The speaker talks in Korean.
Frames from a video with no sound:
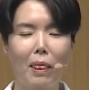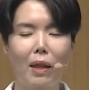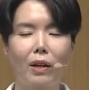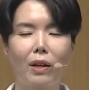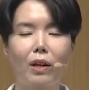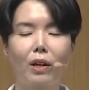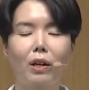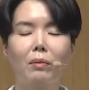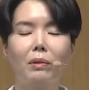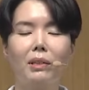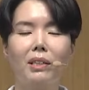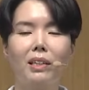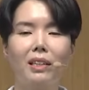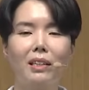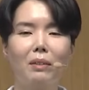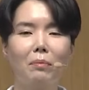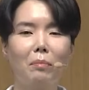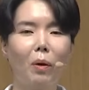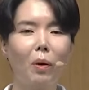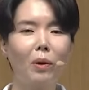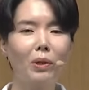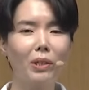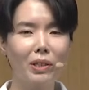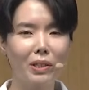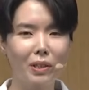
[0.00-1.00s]
여러분이 있는
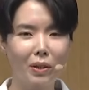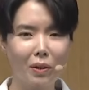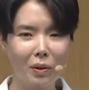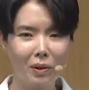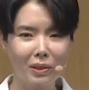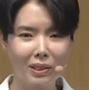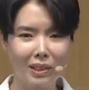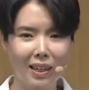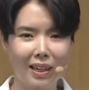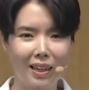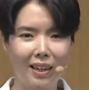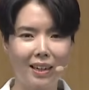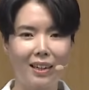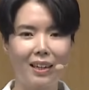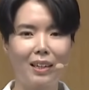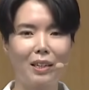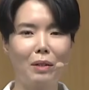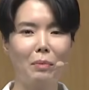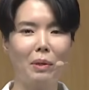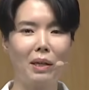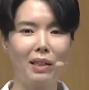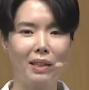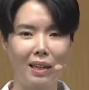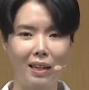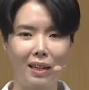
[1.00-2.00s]
모든 곳에
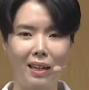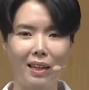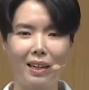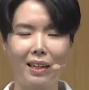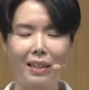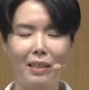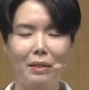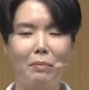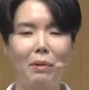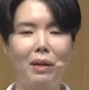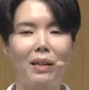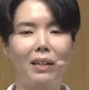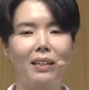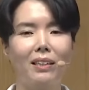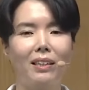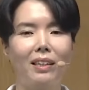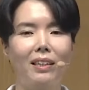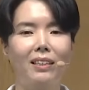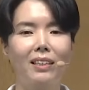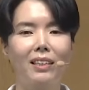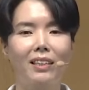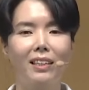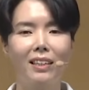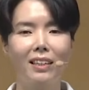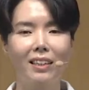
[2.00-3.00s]
하나님의 나라가 임하게
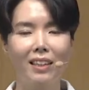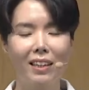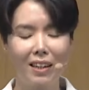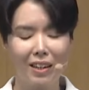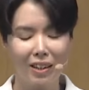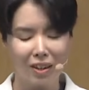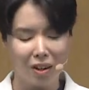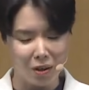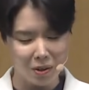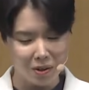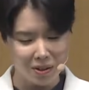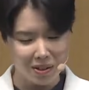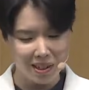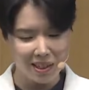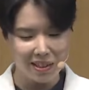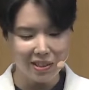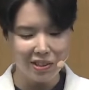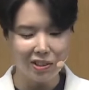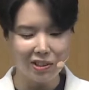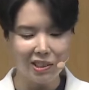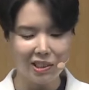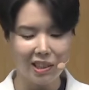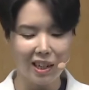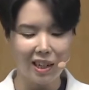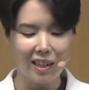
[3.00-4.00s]
되는 거룩한
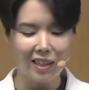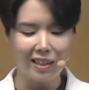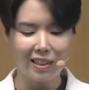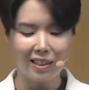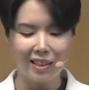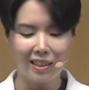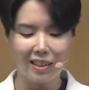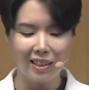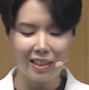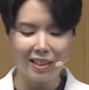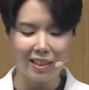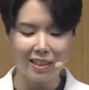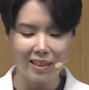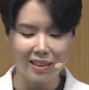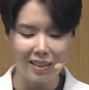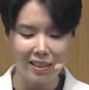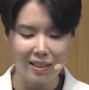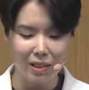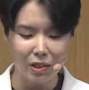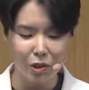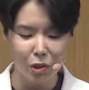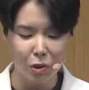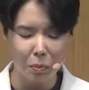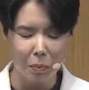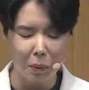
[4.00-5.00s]
역사가 있게
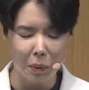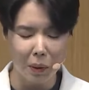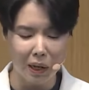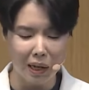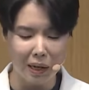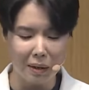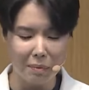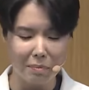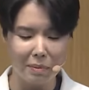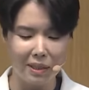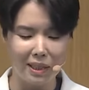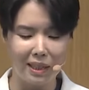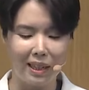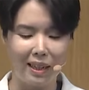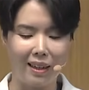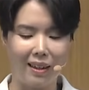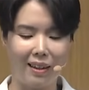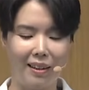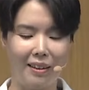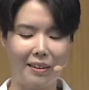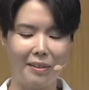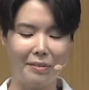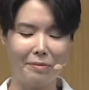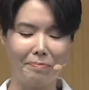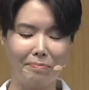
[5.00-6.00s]
되기를
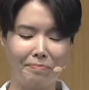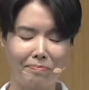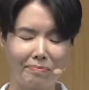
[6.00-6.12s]
축복합니다.